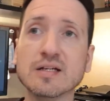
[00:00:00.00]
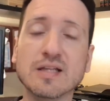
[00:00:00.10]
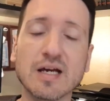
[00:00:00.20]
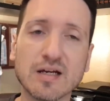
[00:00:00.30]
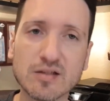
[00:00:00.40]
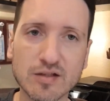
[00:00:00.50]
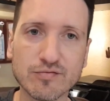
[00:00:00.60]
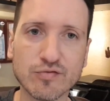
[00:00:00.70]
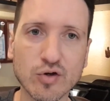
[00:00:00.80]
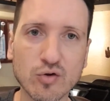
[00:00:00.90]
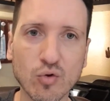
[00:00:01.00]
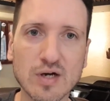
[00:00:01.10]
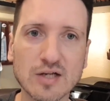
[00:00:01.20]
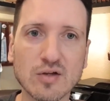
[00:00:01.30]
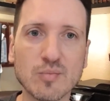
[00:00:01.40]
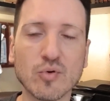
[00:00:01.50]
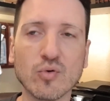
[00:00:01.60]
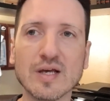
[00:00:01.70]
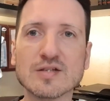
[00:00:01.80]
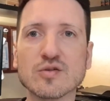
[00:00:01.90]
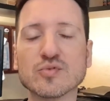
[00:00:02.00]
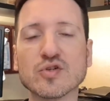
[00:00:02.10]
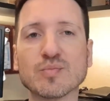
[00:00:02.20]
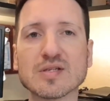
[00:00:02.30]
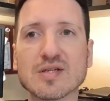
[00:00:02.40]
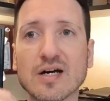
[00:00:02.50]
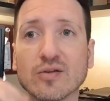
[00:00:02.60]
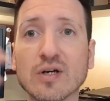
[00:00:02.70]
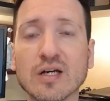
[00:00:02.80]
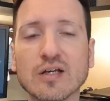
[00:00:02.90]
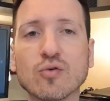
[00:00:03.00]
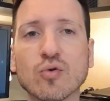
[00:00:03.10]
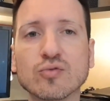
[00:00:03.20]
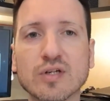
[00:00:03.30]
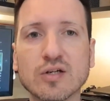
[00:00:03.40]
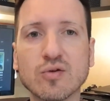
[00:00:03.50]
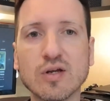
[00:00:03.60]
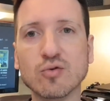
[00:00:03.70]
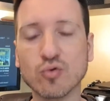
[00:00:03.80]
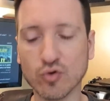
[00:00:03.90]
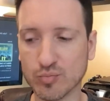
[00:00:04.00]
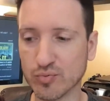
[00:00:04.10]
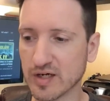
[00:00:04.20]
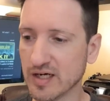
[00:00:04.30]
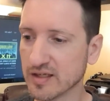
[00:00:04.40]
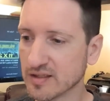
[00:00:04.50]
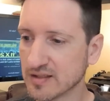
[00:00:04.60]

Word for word: né, que foi colocado lá pelo Lance no episódio passado, encontrando ali o grupo, cara.